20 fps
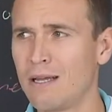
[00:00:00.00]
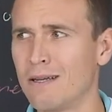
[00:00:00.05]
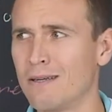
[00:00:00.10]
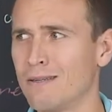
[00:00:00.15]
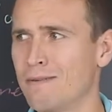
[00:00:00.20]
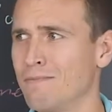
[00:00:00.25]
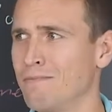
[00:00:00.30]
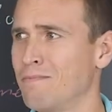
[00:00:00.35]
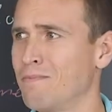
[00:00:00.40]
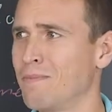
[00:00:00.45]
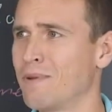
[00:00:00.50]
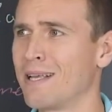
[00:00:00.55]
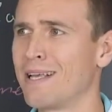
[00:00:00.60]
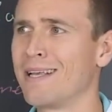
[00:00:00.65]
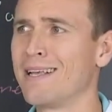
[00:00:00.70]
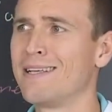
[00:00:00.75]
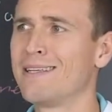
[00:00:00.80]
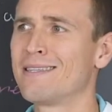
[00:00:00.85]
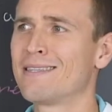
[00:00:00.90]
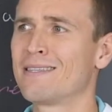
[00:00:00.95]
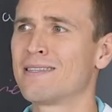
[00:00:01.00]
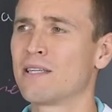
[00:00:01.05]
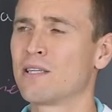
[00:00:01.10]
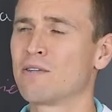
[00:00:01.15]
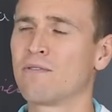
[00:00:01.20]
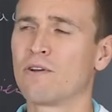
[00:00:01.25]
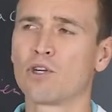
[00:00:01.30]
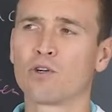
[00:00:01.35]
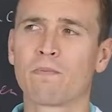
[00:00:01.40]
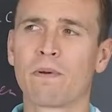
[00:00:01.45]
Ähm, ist
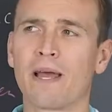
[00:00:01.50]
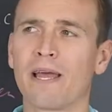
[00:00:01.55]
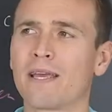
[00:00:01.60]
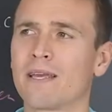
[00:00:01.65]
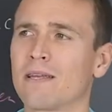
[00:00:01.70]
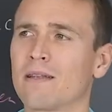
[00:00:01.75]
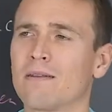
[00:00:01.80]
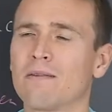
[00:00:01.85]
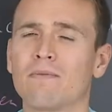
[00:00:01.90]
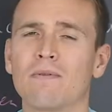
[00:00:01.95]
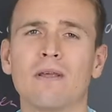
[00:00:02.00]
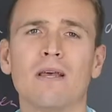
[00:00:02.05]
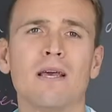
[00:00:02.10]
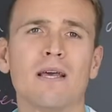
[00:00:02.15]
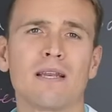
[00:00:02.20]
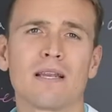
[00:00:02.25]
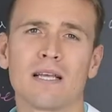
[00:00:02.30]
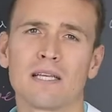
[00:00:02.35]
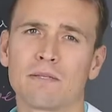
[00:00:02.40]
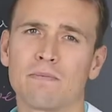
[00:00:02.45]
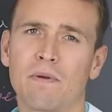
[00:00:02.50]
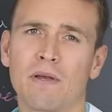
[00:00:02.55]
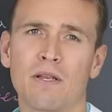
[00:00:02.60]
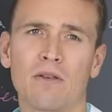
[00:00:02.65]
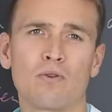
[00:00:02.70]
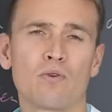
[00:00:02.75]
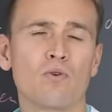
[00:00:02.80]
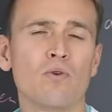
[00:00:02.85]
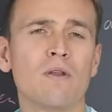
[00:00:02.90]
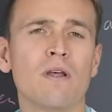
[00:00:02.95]
das Versprechen, dass
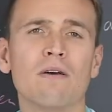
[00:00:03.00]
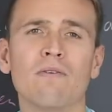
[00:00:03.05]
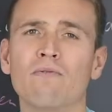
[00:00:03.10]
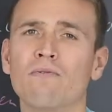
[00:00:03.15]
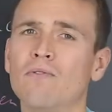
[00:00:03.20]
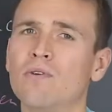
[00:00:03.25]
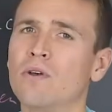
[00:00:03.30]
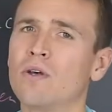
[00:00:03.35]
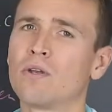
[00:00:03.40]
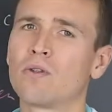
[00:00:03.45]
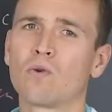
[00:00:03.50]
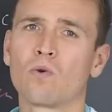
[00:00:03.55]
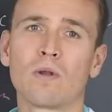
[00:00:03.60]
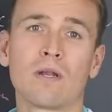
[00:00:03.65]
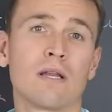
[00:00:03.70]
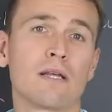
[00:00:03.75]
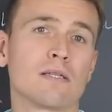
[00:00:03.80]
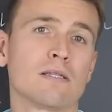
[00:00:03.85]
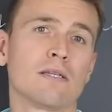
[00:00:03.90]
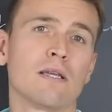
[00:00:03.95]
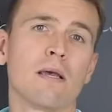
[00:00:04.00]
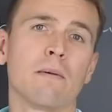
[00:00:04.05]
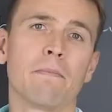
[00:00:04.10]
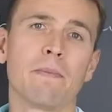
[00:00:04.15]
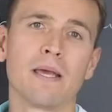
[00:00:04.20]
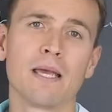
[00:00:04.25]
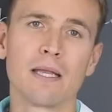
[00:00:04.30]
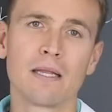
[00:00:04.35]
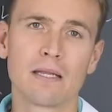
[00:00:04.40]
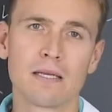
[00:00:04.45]
man dünner wird oder dass
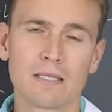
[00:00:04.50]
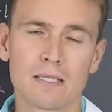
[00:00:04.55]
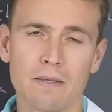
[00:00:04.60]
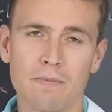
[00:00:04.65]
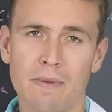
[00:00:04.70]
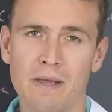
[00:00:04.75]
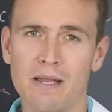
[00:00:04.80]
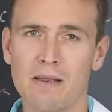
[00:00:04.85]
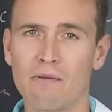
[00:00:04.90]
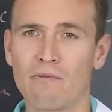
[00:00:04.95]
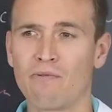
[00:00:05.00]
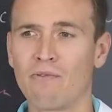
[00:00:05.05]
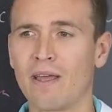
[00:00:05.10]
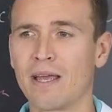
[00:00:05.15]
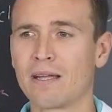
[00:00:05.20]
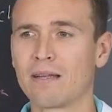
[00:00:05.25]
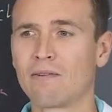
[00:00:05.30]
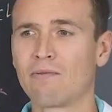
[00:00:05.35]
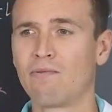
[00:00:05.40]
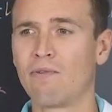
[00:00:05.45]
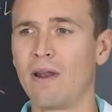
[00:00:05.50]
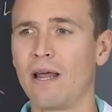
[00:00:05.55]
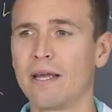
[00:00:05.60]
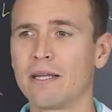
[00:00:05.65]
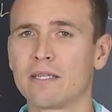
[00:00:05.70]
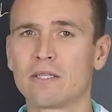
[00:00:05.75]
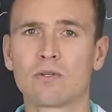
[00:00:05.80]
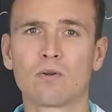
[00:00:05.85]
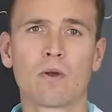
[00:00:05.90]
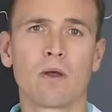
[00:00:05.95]
Diabetes im Endeffekt
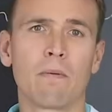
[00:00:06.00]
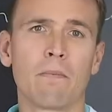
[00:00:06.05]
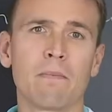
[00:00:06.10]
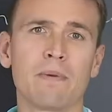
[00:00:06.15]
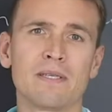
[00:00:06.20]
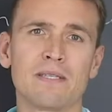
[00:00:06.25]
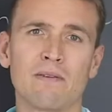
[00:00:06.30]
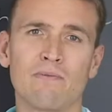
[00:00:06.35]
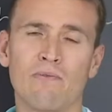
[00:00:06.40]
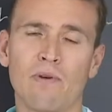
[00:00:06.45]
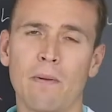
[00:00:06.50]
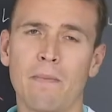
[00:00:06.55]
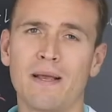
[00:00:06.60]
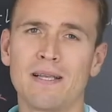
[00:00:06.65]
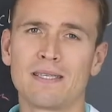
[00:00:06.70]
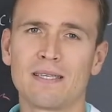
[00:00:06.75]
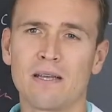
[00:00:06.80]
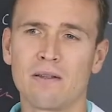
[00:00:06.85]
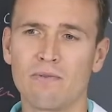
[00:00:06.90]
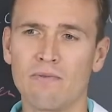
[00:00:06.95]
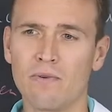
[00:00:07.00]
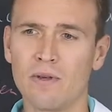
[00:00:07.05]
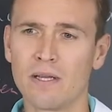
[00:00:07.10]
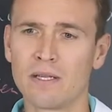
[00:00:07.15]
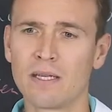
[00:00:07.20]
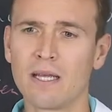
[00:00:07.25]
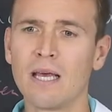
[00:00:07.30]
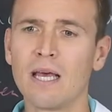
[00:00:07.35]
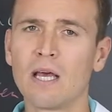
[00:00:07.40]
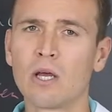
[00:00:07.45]
vielleicht sogar ein bisschen verbessert
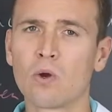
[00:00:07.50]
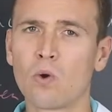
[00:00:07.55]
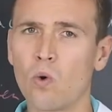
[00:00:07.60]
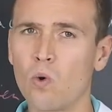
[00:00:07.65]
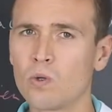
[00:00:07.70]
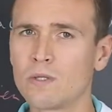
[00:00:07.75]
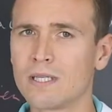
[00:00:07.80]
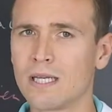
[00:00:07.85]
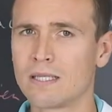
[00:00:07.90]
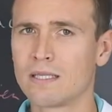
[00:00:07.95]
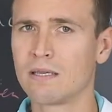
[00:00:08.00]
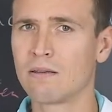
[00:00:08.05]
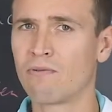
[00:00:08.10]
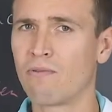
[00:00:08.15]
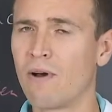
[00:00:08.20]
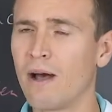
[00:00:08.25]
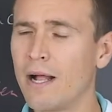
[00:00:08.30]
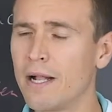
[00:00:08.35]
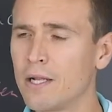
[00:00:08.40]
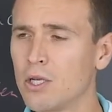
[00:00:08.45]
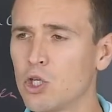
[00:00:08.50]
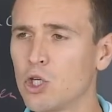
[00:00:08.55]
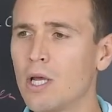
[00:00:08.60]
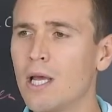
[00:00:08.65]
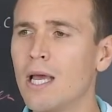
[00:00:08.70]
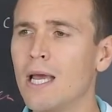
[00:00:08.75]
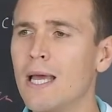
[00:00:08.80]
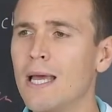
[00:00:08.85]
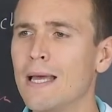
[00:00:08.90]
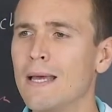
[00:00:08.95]
wird, grundsätzlich falsch.
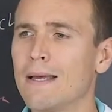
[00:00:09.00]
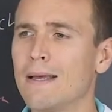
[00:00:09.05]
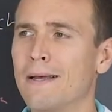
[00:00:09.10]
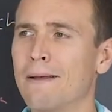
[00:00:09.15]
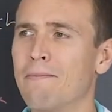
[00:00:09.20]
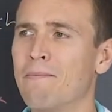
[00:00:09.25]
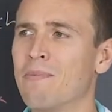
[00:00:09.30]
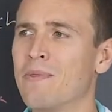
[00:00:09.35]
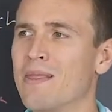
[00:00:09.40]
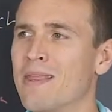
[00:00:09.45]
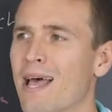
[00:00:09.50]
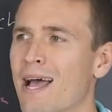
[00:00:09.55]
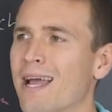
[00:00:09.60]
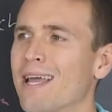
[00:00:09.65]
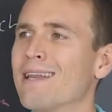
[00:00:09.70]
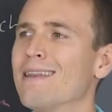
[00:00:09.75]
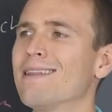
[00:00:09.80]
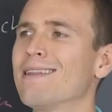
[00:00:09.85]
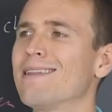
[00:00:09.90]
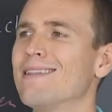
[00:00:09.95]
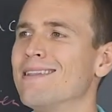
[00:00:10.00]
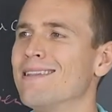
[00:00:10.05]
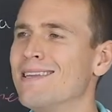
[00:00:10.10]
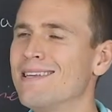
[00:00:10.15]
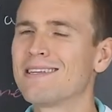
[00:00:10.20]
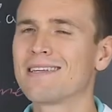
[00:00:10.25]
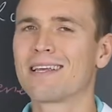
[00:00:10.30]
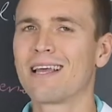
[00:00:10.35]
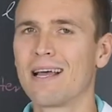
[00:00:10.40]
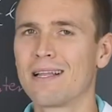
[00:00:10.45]
Ähm, nein,
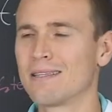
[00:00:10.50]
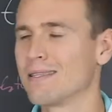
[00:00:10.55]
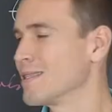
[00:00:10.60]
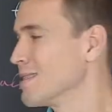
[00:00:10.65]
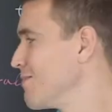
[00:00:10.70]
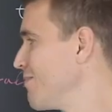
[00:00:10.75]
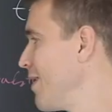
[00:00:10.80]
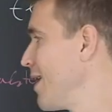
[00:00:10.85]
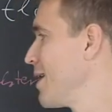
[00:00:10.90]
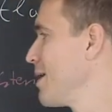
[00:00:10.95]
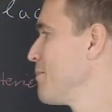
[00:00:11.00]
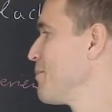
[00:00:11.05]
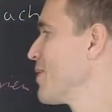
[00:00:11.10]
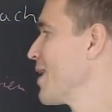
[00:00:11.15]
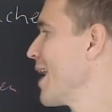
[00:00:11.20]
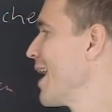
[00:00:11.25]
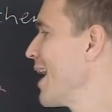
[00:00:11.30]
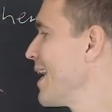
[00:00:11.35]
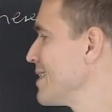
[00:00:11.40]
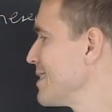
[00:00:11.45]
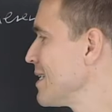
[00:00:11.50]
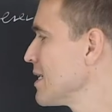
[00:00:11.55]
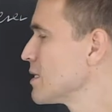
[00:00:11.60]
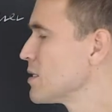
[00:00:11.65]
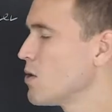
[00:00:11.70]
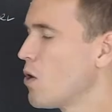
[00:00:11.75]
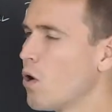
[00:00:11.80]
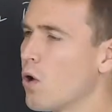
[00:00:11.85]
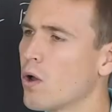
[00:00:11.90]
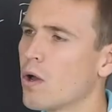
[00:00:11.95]
nicht ganz, weil
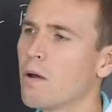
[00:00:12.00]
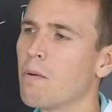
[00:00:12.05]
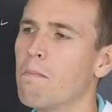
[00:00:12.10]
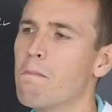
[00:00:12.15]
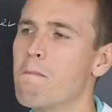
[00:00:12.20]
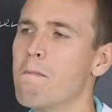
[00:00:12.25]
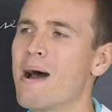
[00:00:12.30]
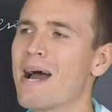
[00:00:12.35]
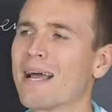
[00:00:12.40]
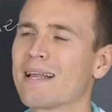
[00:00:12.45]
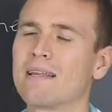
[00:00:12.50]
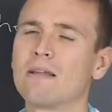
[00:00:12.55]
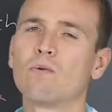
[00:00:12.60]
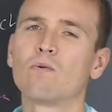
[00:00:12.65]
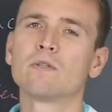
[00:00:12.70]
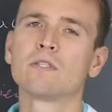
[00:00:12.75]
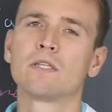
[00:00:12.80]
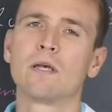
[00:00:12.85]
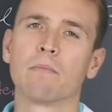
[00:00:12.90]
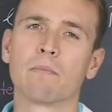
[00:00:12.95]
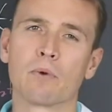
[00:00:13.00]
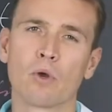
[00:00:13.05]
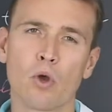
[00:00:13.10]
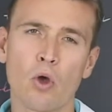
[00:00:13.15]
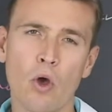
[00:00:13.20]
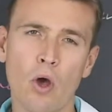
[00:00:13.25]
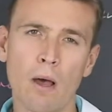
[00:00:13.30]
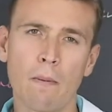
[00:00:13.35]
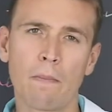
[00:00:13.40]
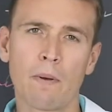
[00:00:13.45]
Essigsäure macht in unserem
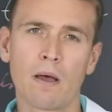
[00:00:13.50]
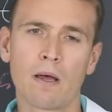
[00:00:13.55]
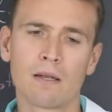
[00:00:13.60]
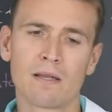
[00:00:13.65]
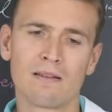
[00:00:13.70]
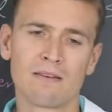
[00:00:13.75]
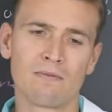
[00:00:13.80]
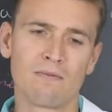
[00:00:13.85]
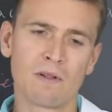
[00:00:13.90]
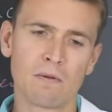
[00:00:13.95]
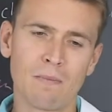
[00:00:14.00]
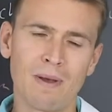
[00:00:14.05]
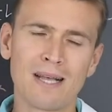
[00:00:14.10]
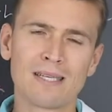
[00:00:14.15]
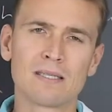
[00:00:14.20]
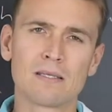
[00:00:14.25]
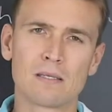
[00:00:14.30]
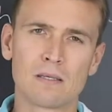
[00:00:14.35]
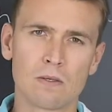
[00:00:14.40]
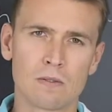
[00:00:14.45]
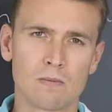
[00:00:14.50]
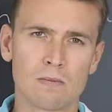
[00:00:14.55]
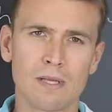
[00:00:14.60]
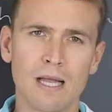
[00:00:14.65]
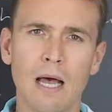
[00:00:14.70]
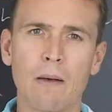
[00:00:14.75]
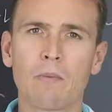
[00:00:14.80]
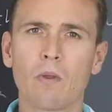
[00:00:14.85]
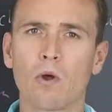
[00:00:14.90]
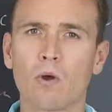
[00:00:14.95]
Körper, das wird meistens aus dem
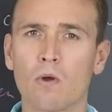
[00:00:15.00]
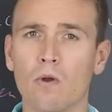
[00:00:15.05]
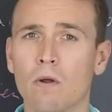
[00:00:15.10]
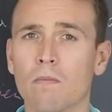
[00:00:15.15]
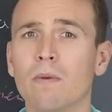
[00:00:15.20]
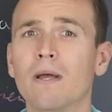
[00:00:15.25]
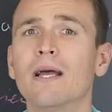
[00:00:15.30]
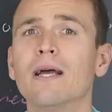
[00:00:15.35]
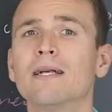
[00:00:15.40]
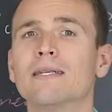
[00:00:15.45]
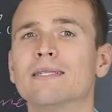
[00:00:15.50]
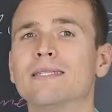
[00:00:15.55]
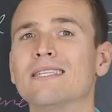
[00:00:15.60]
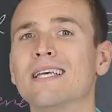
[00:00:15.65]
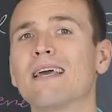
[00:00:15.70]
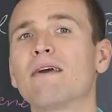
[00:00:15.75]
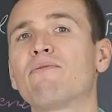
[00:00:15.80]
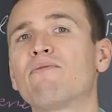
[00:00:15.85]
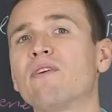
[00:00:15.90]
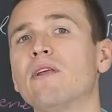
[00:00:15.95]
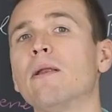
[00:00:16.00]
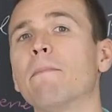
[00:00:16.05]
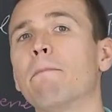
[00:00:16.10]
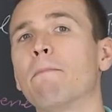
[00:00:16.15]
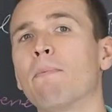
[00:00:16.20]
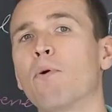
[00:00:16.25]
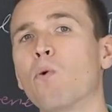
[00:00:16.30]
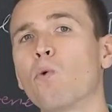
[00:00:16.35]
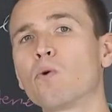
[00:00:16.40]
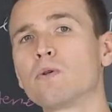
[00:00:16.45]
Darm noch genommen, sehr viele
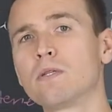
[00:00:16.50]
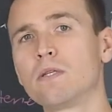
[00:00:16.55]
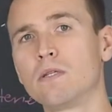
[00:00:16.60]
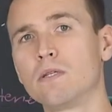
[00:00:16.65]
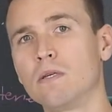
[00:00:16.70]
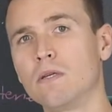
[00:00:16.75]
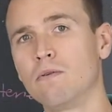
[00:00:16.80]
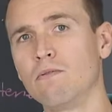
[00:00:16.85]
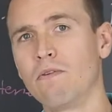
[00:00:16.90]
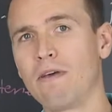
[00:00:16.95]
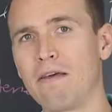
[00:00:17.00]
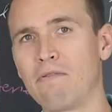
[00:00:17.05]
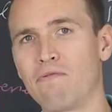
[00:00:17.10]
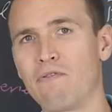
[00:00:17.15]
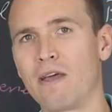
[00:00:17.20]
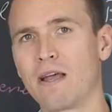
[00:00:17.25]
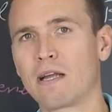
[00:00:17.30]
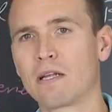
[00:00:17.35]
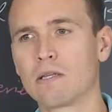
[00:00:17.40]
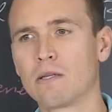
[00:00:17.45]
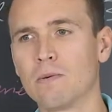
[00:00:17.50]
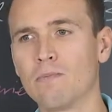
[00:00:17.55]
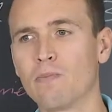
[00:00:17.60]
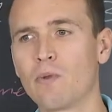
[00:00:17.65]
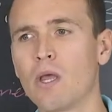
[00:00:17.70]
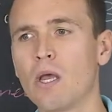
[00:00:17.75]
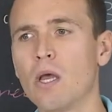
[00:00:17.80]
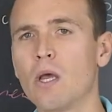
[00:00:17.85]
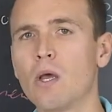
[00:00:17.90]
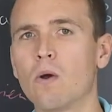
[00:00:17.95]
positive Effekte.
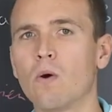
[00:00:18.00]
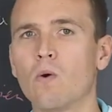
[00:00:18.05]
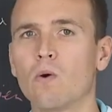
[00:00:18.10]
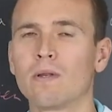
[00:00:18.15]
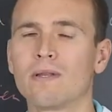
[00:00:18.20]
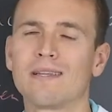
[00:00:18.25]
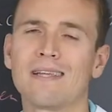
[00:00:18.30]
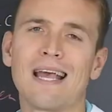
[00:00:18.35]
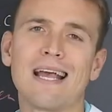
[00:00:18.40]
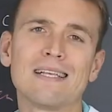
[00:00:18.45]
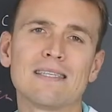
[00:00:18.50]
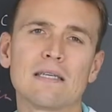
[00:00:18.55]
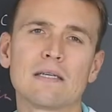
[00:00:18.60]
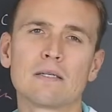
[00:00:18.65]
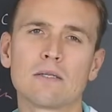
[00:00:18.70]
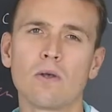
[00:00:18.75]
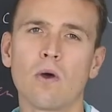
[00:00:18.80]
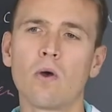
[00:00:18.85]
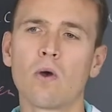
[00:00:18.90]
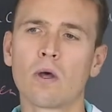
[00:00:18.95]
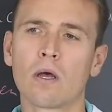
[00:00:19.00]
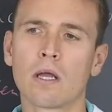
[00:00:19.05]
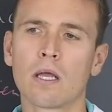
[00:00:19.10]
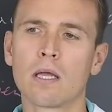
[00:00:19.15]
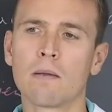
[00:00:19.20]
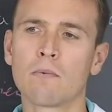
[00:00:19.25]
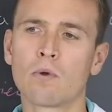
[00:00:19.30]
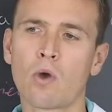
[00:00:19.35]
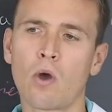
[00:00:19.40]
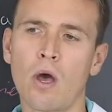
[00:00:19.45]
Und die Essigsäure
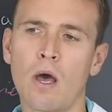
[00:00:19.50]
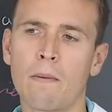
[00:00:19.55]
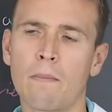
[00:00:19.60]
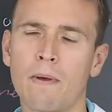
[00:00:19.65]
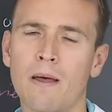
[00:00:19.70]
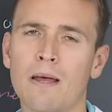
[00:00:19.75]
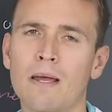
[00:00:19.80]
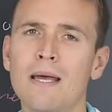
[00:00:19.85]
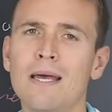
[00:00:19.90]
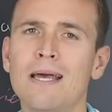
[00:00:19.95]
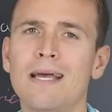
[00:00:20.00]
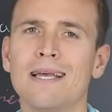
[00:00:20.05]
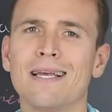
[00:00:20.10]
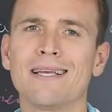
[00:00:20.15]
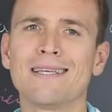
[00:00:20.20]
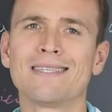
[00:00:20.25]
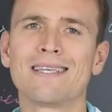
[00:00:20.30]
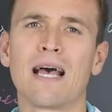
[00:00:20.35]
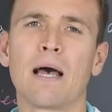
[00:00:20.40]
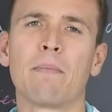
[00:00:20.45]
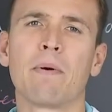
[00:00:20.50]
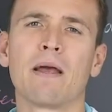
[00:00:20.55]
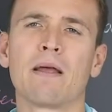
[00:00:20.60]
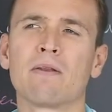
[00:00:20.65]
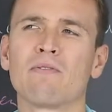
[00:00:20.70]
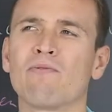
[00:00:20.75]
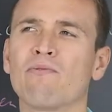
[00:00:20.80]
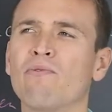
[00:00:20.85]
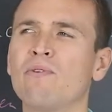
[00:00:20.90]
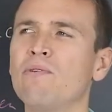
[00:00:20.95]
im Körper ist aber
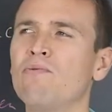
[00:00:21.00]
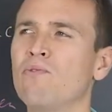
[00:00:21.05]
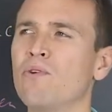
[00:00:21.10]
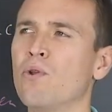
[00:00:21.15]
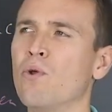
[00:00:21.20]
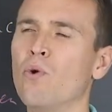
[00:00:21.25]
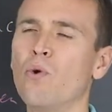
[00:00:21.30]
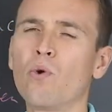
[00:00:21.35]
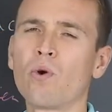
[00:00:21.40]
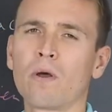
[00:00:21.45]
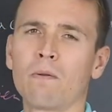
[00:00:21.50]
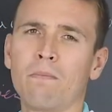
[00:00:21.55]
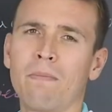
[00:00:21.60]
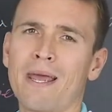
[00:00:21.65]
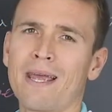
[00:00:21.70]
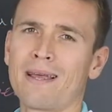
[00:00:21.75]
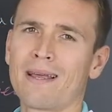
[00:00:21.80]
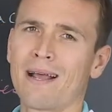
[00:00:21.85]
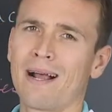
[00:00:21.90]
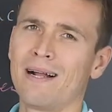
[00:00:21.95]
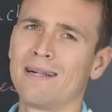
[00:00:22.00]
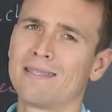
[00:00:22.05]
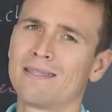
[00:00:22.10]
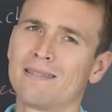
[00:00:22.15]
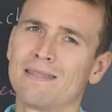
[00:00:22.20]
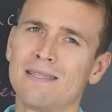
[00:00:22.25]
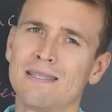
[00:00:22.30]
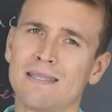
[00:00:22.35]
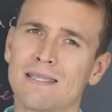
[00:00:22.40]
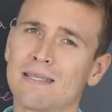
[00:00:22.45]
in viel, viel höheren Mengen
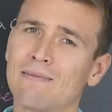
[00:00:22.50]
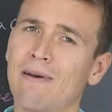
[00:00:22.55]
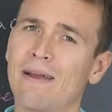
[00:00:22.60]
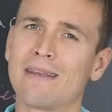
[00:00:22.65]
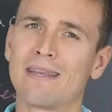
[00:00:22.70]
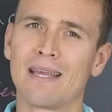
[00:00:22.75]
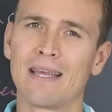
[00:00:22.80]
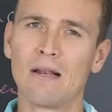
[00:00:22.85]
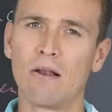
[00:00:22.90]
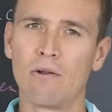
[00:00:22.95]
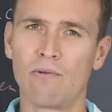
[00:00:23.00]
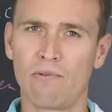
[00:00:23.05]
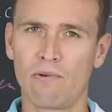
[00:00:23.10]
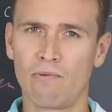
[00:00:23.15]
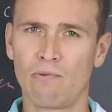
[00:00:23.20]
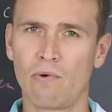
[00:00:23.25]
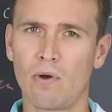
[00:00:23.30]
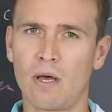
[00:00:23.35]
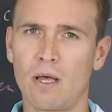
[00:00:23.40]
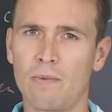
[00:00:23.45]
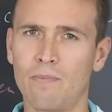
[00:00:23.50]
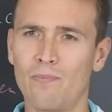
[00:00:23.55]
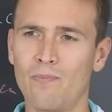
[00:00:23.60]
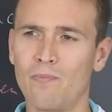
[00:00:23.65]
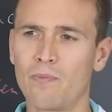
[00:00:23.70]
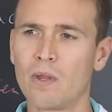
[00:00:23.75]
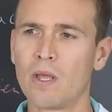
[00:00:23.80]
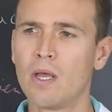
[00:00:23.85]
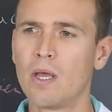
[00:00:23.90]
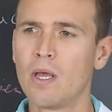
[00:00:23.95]
als diese zwei Teelöffel vorhanden.